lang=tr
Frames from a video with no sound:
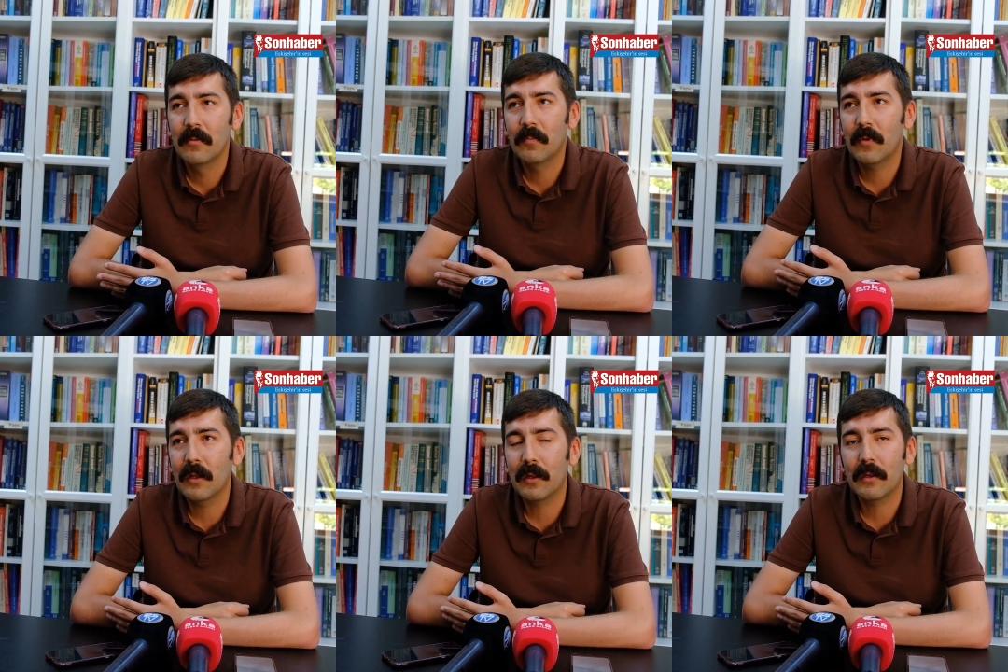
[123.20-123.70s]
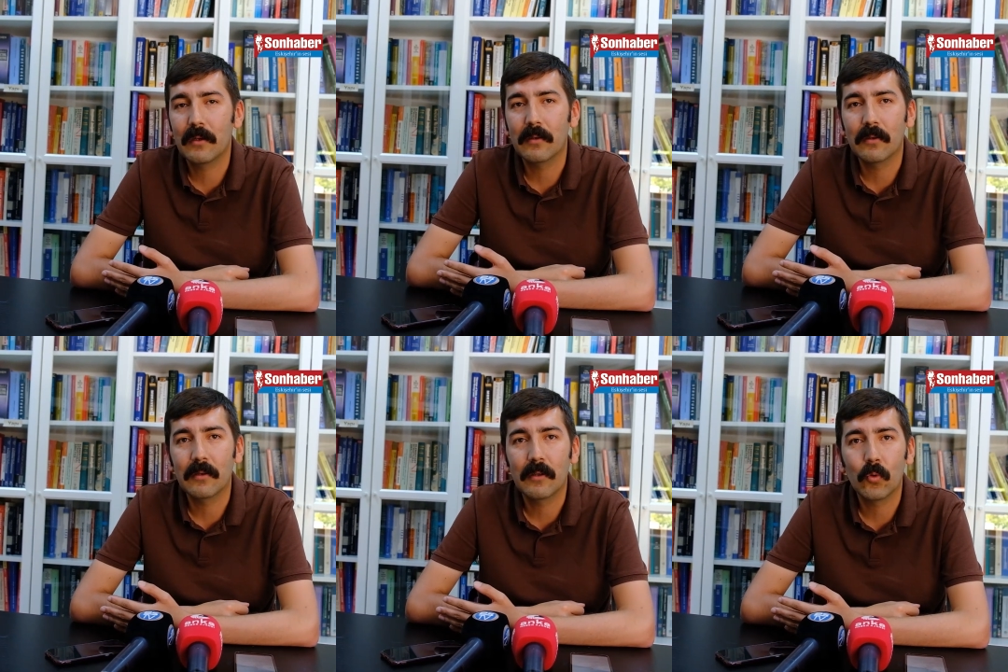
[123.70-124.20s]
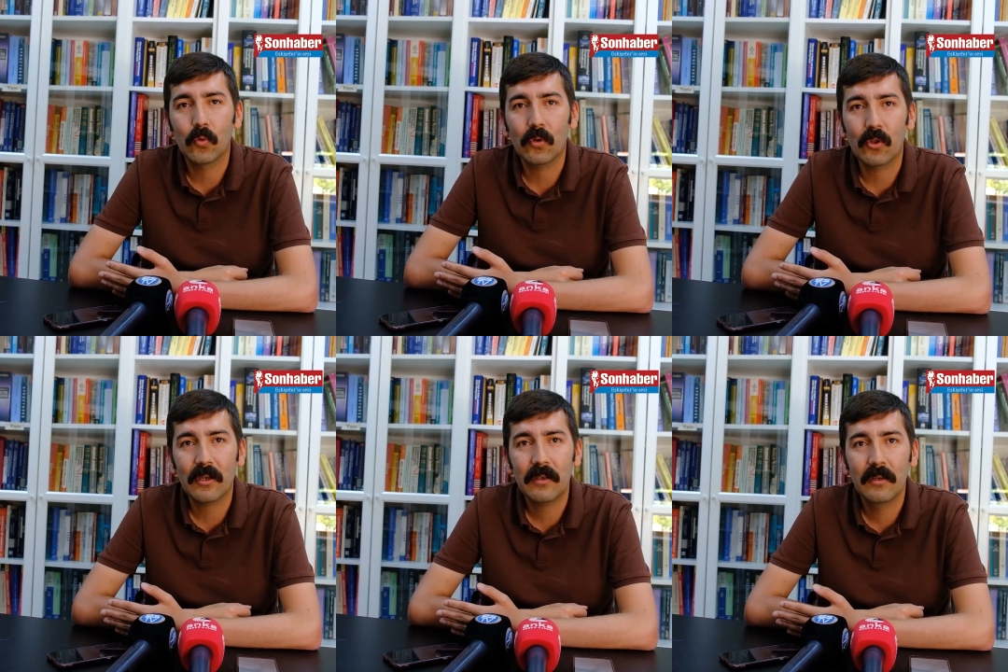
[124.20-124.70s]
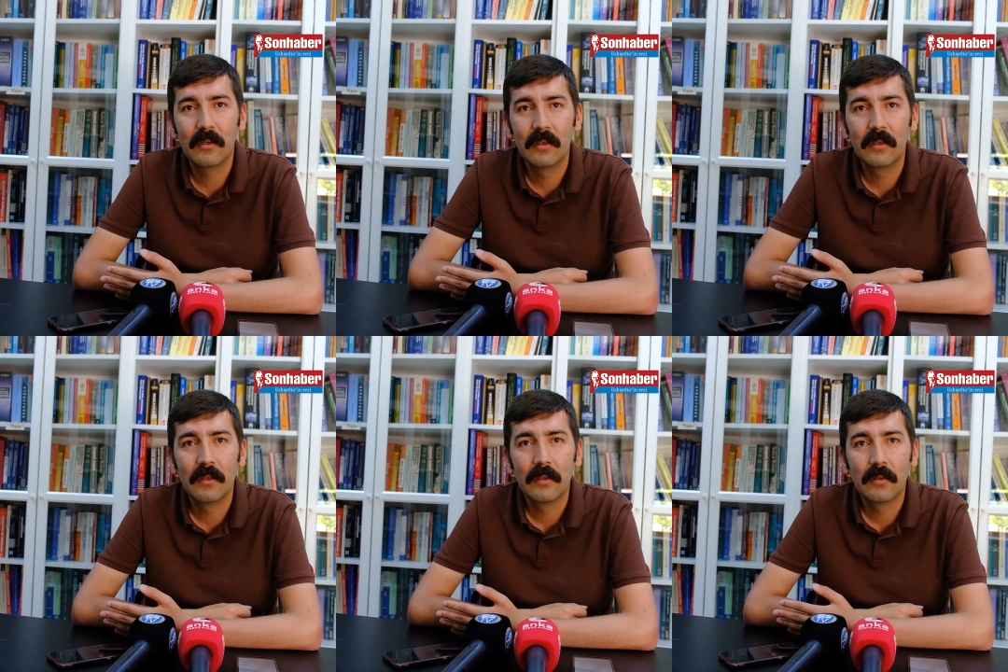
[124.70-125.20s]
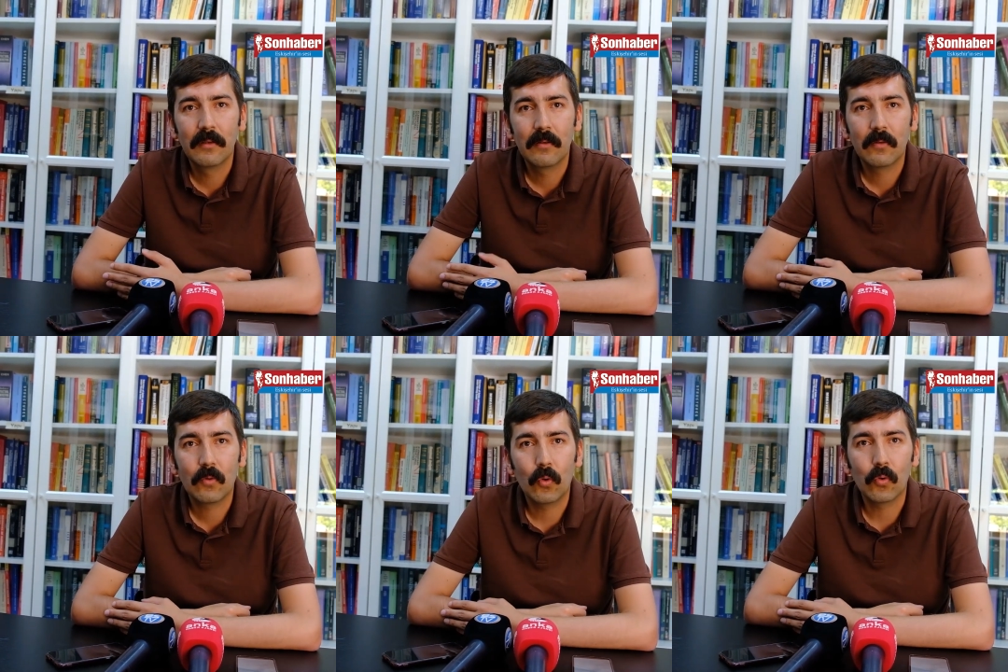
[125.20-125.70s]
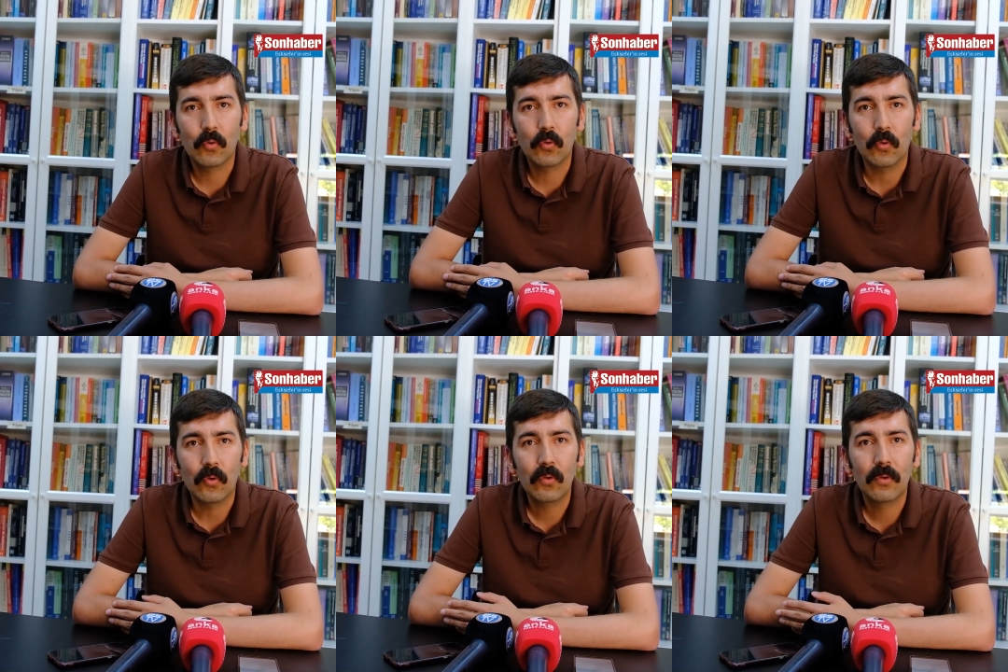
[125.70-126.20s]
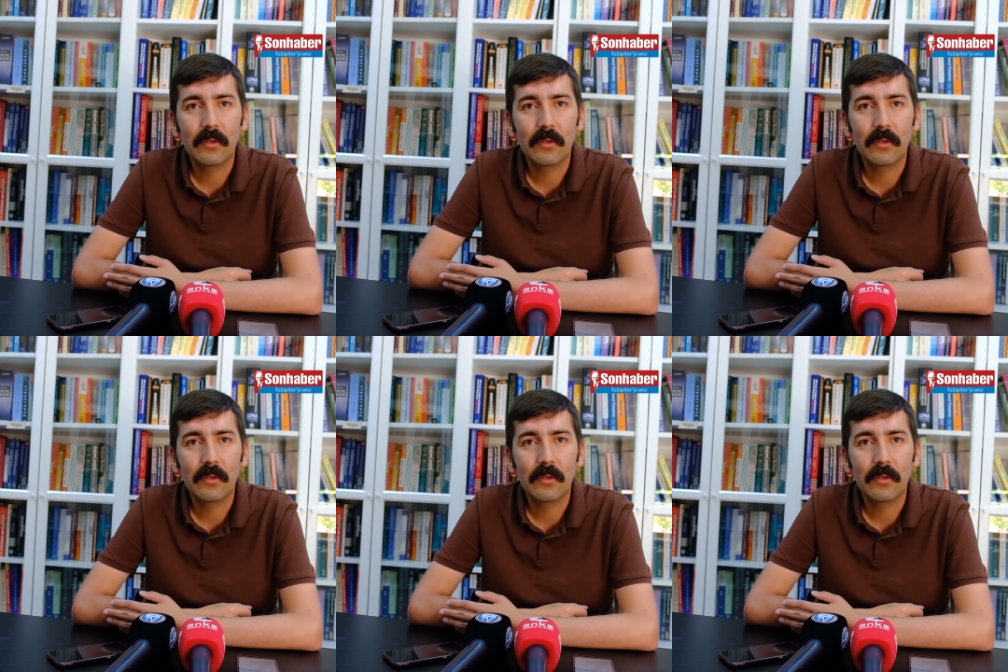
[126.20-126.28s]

Bazılarının da oturacak konutu yok.